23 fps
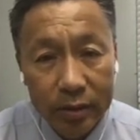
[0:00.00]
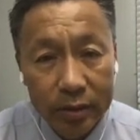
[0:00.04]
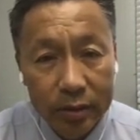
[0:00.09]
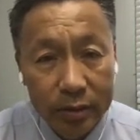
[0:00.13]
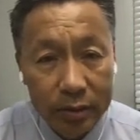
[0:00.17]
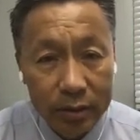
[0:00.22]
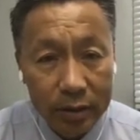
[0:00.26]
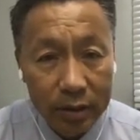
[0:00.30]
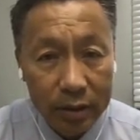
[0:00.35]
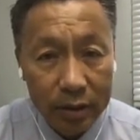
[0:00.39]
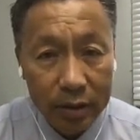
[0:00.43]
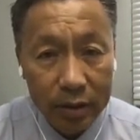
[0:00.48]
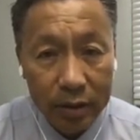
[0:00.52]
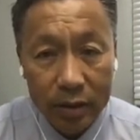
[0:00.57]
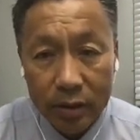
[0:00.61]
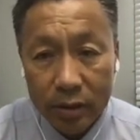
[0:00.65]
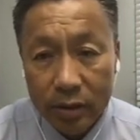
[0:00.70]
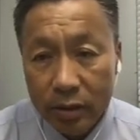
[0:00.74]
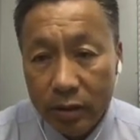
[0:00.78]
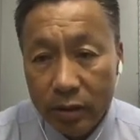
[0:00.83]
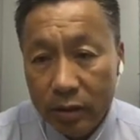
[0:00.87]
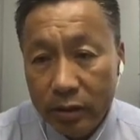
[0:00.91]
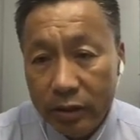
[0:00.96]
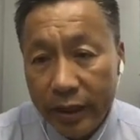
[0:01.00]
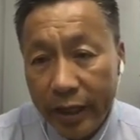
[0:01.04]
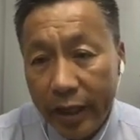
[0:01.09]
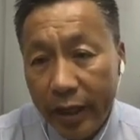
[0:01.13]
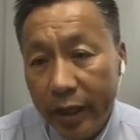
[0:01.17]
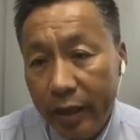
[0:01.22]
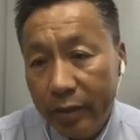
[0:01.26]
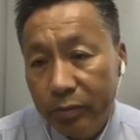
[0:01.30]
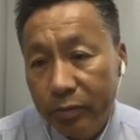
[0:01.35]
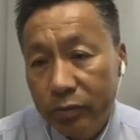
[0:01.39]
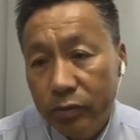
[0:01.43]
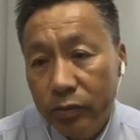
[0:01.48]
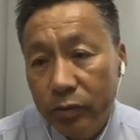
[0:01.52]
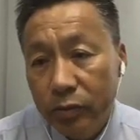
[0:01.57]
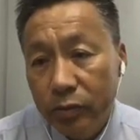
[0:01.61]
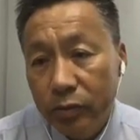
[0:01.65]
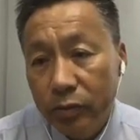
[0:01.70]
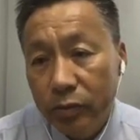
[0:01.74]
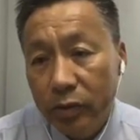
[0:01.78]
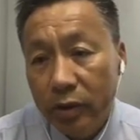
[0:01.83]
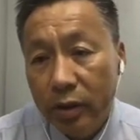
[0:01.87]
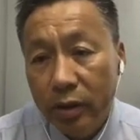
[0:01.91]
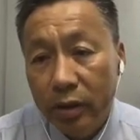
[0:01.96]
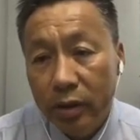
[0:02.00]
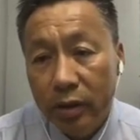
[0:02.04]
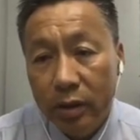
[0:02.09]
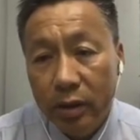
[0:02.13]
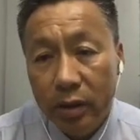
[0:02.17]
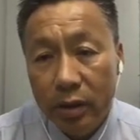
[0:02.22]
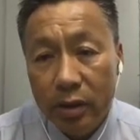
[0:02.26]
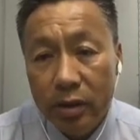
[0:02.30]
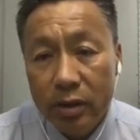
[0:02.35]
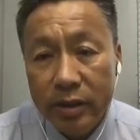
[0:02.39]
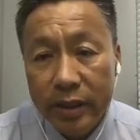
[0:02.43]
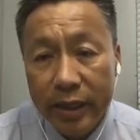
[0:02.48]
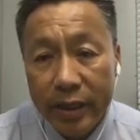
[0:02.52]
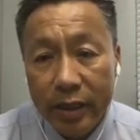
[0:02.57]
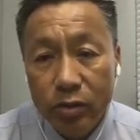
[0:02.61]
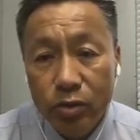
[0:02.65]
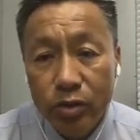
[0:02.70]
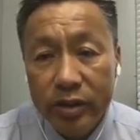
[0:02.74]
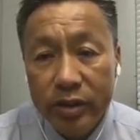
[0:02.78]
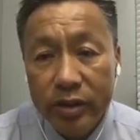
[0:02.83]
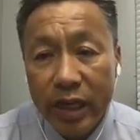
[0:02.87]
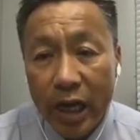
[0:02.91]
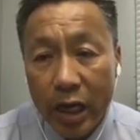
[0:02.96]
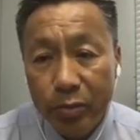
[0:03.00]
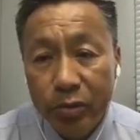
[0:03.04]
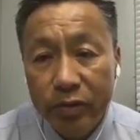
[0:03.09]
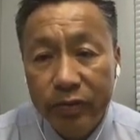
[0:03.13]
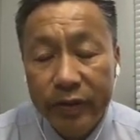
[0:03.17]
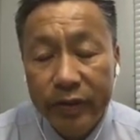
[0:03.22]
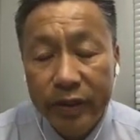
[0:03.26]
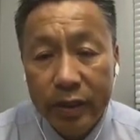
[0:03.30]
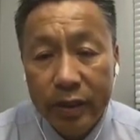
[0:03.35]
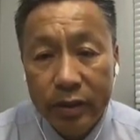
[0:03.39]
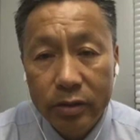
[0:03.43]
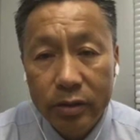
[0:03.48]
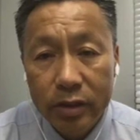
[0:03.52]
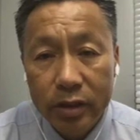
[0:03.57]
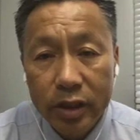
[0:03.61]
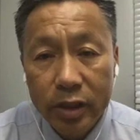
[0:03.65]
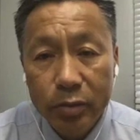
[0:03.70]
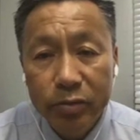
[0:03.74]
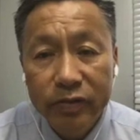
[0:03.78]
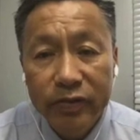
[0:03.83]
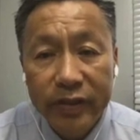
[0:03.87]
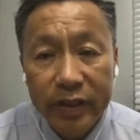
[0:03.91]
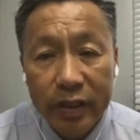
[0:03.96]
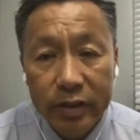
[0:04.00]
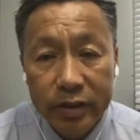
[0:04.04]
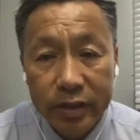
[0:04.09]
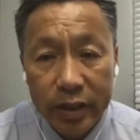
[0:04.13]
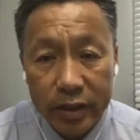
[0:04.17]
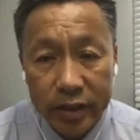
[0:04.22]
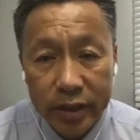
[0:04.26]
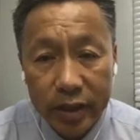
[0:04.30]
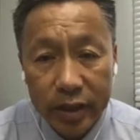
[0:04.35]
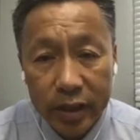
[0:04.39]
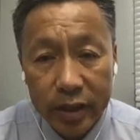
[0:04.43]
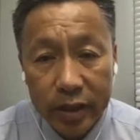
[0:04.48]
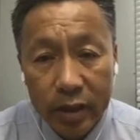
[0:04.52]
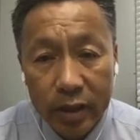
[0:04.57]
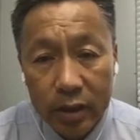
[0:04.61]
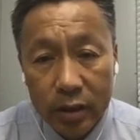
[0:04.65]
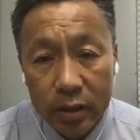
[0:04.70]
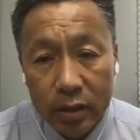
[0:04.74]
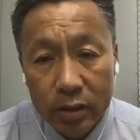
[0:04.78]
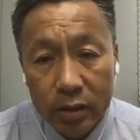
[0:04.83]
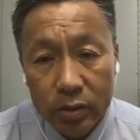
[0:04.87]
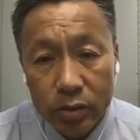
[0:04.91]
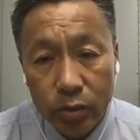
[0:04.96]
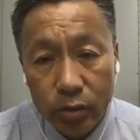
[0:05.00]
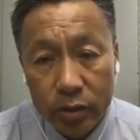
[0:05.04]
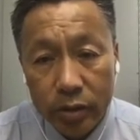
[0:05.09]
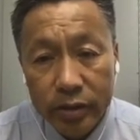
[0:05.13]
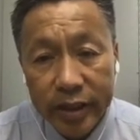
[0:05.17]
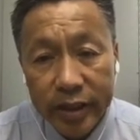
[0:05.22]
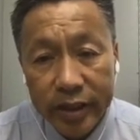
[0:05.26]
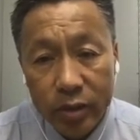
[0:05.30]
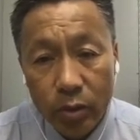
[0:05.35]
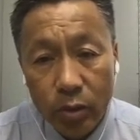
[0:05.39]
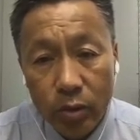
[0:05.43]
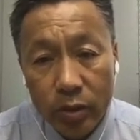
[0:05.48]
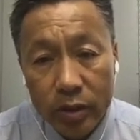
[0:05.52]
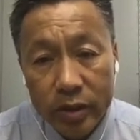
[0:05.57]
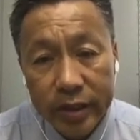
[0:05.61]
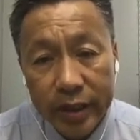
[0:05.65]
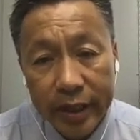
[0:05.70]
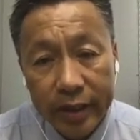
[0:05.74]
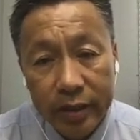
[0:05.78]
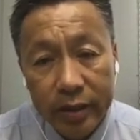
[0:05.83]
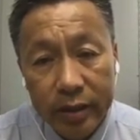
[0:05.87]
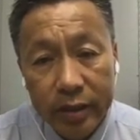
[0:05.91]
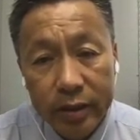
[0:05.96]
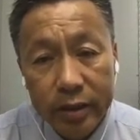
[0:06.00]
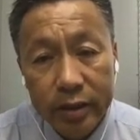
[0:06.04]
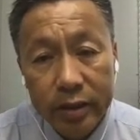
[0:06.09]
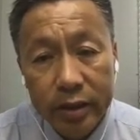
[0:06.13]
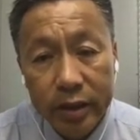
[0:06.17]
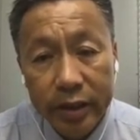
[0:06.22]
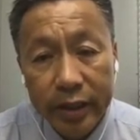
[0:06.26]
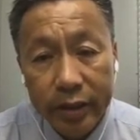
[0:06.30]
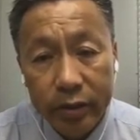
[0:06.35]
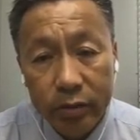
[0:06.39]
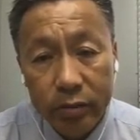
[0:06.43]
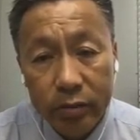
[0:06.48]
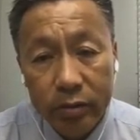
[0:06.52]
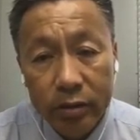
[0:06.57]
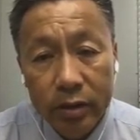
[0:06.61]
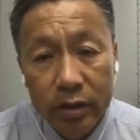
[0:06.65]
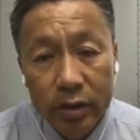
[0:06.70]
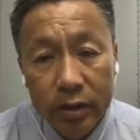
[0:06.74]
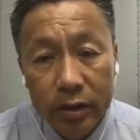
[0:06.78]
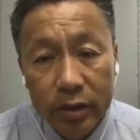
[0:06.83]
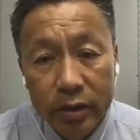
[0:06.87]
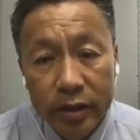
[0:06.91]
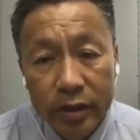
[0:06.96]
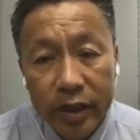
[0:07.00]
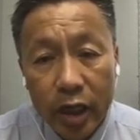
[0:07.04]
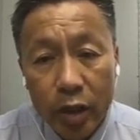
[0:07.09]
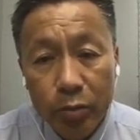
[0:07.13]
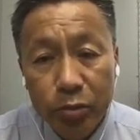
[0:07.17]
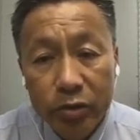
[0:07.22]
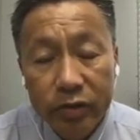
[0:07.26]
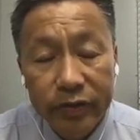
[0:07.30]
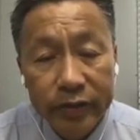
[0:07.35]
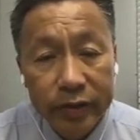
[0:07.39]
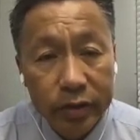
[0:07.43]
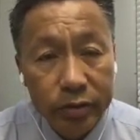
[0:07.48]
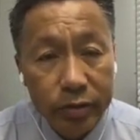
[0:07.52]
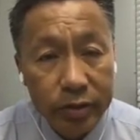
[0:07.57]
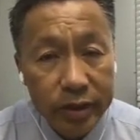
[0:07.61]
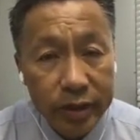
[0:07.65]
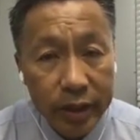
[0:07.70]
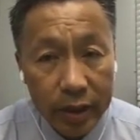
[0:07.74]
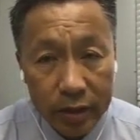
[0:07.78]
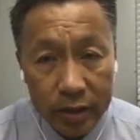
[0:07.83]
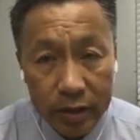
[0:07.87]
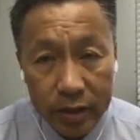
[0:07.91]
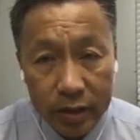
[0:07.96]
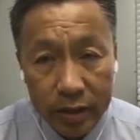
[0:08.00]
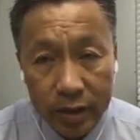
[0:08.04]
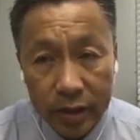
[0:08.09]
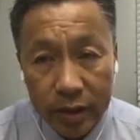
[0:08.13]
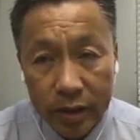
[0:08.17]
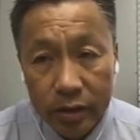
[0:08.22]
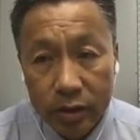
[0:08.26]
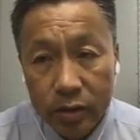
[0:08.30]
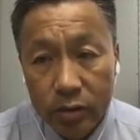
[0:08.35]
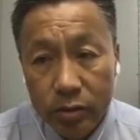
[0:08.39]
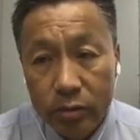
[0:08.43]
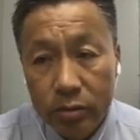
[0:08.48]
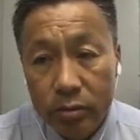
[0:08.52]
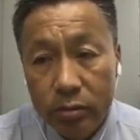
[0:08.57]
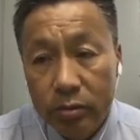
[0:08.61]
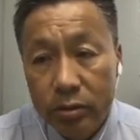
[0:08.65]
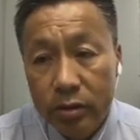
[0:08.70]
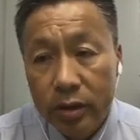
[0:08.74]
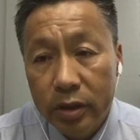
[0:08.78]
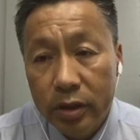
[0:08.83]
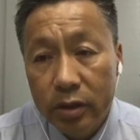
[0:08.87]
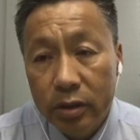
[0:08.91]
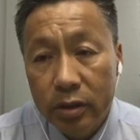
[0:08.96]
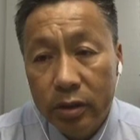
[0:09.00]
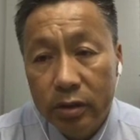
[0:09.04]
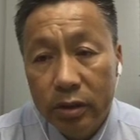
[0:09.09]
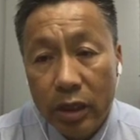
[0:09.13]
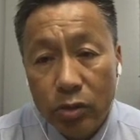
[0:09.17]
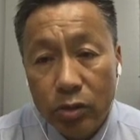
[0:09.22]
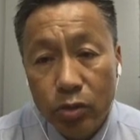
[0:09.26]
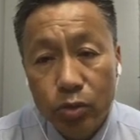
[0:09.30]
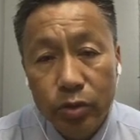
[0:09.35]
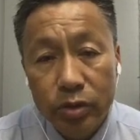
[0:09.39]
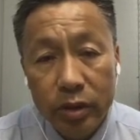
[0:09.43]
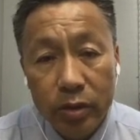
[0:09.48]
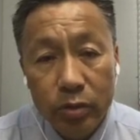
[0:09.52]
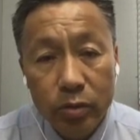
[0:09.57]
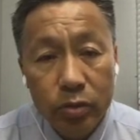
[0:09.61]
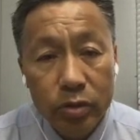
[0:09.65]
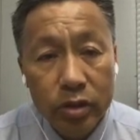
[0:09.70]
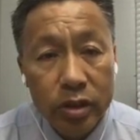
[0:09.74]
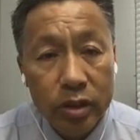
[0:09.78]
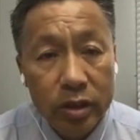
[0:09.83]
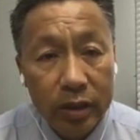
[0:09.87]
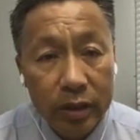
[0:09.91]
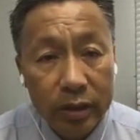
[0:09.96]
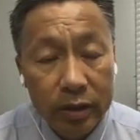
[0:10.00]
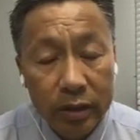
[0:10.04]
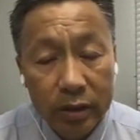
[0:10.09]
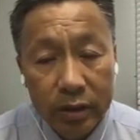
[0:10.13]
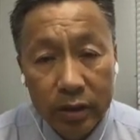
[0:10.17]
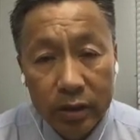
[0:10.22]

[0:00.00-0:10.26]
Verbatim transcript: 呃也呃可能在下一部分呢，就是第一部分要讲些肿瘤液体活检的一些内容，第二部分就讲一些用这个大数据人工智能，